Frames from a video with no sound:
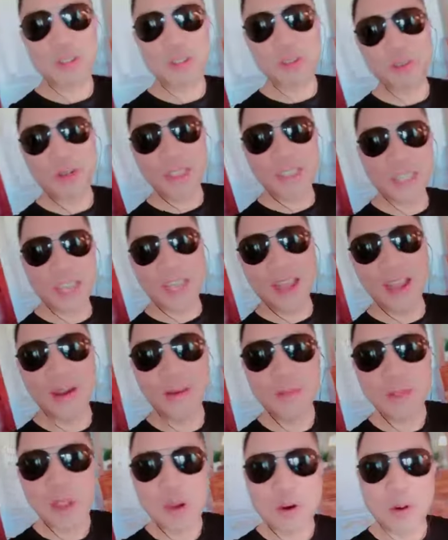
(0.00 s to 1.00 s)
昨天
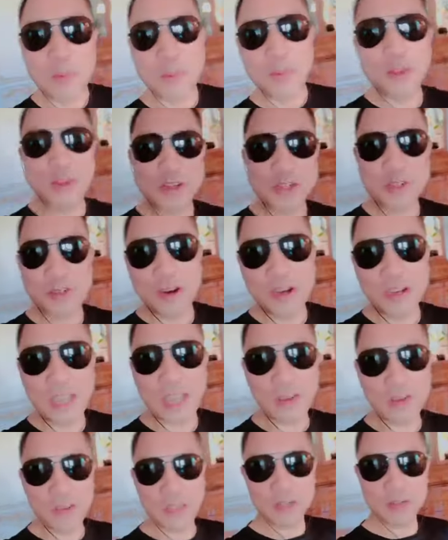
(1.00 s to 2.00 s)
我们的律师给我
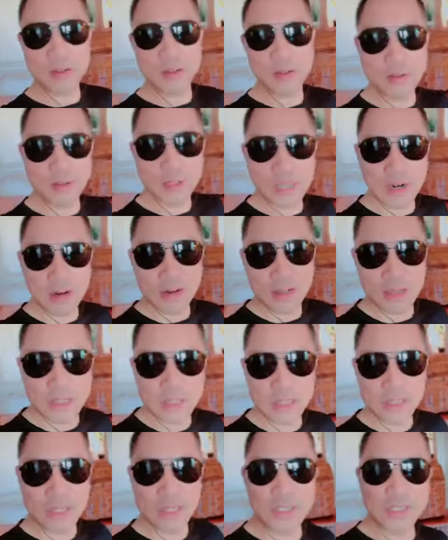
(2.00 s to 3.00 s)
开会，说郭先生我给
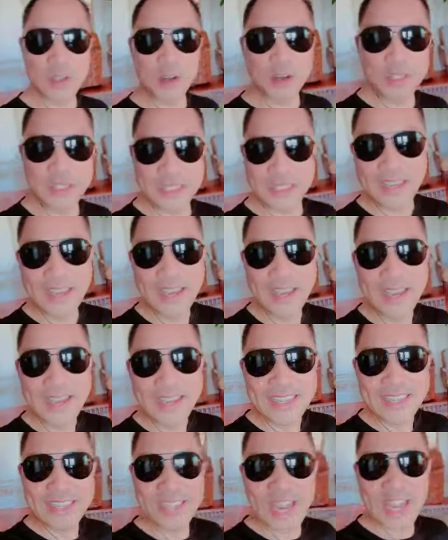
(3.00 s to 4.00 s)
你个消息，
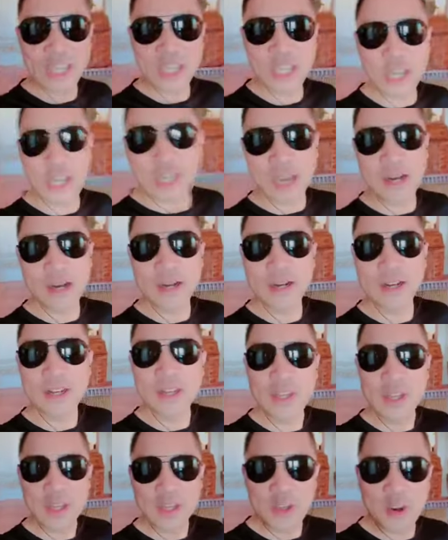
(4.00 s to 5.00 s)
夏叶良
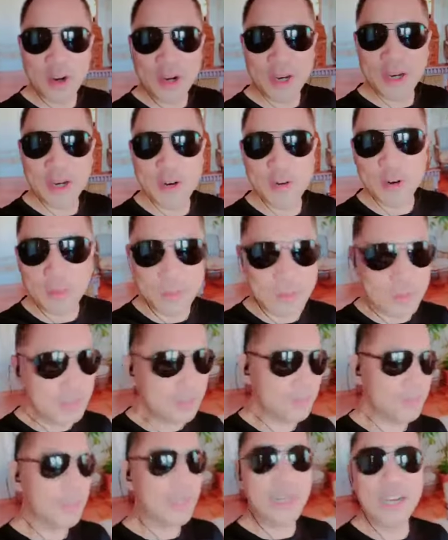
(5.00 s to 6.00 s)
要和我
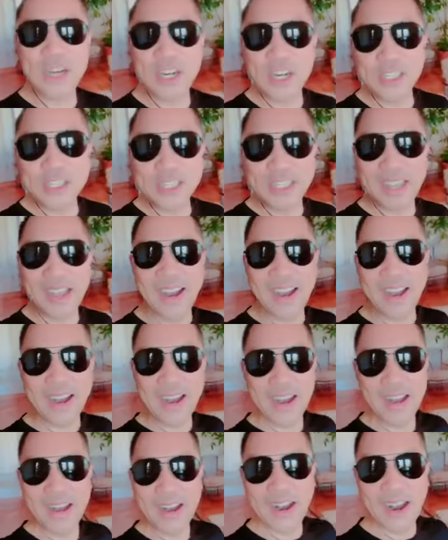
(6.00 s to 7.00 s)
们和解
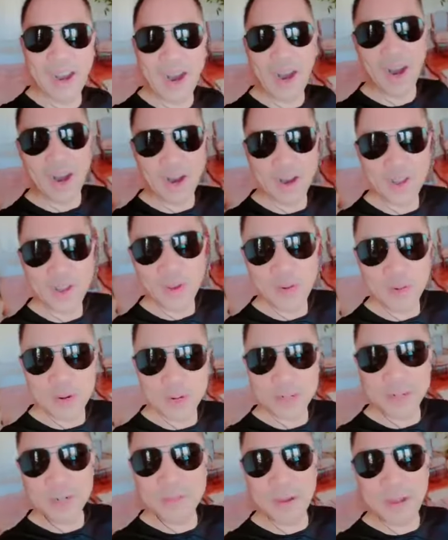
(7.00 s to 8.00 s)
啊。我说
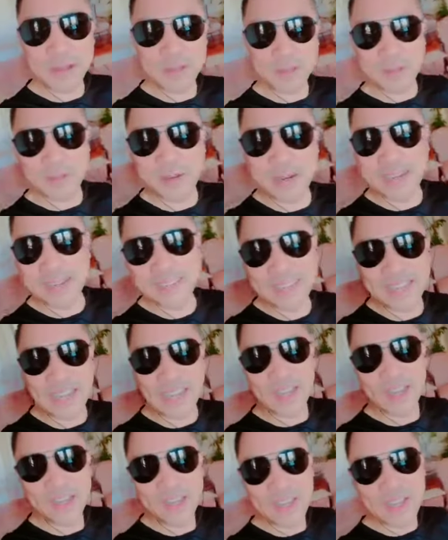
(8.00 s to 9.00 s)
是吗？怎么和
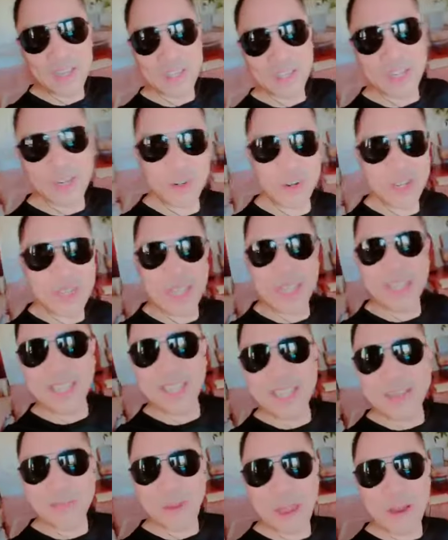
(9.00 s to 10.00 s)
解？他说给
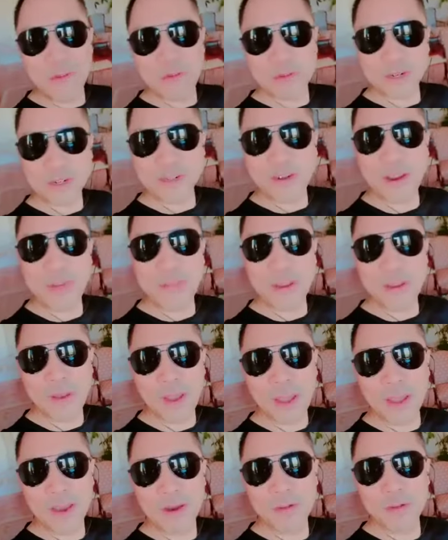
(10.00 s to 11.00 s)
一百五十万美
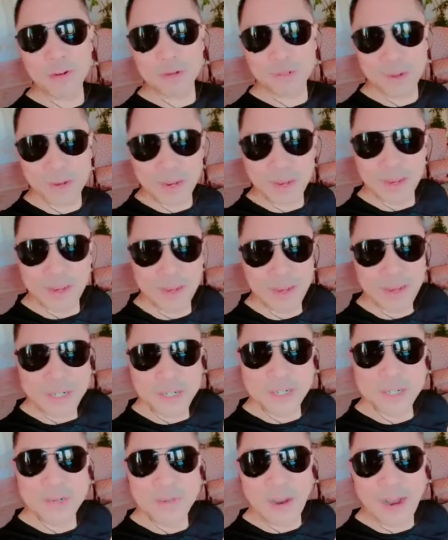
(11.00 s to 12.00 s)
元。我说
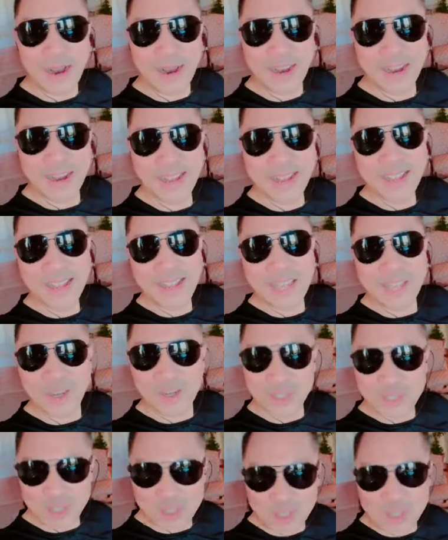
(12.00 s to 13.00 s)
是吗？
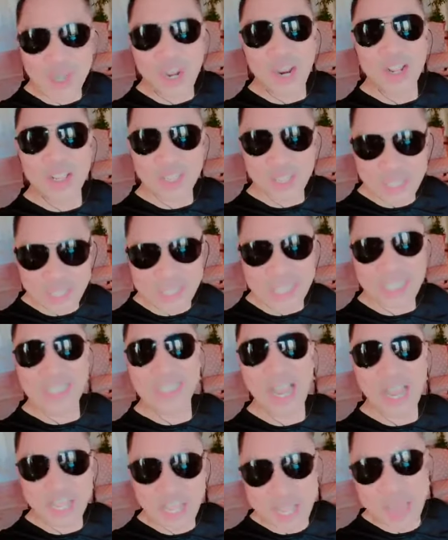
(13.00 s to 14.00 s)
他是让你给
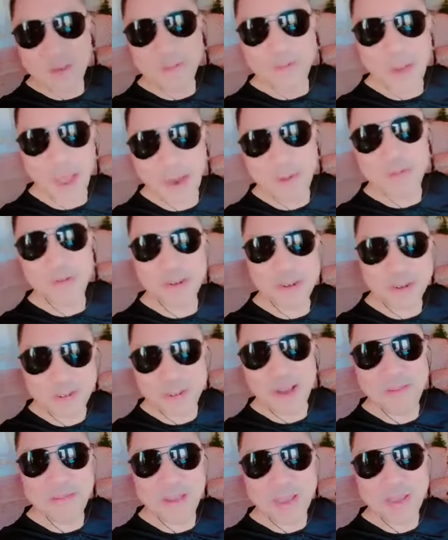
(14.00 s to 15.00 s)
他一百五十
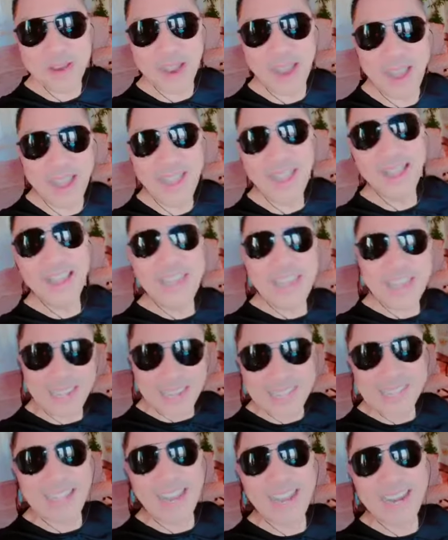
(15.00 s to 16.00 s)
万美元
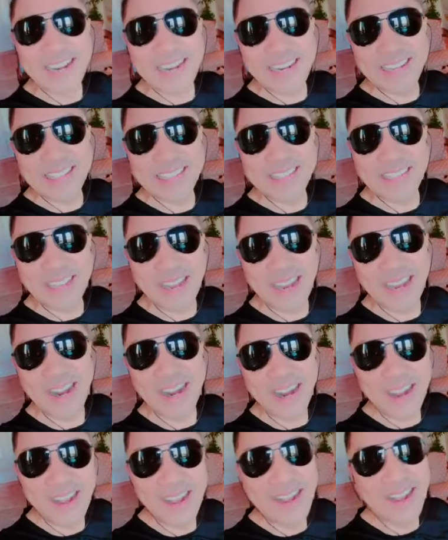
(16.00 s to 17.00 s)
跟他和解。
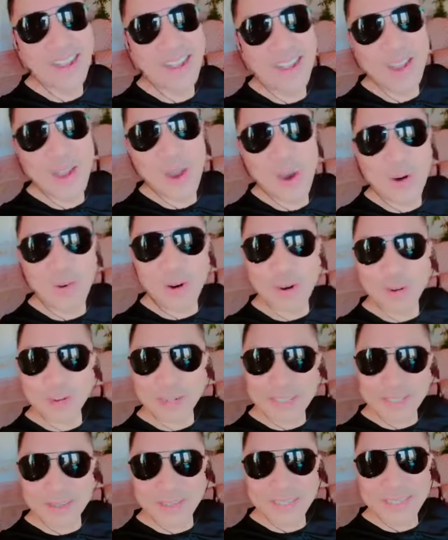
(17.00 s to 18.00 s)
我说
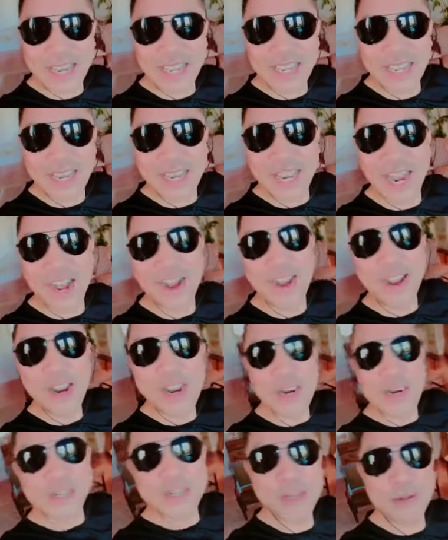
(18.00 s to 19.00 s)
他说夏叶良
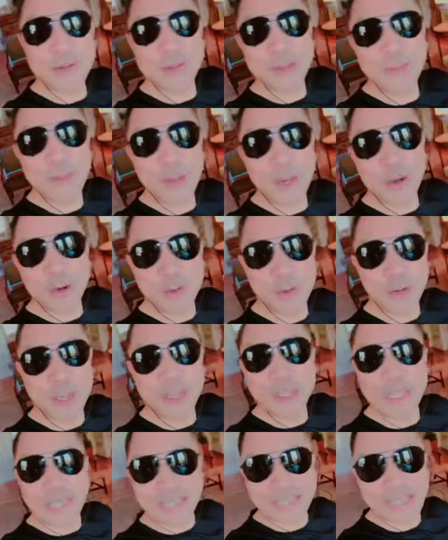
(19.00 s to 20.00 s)
是不是被骡
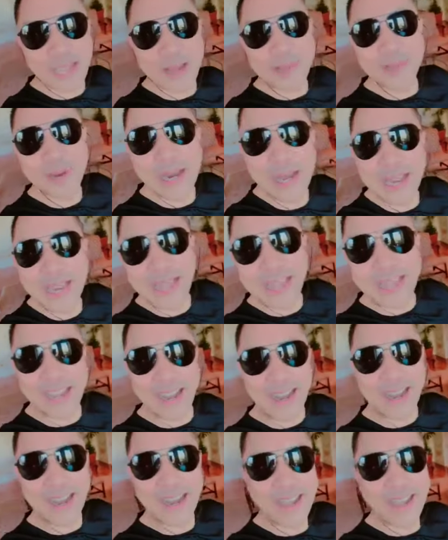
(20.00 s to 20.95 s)
子给干蒙了呀？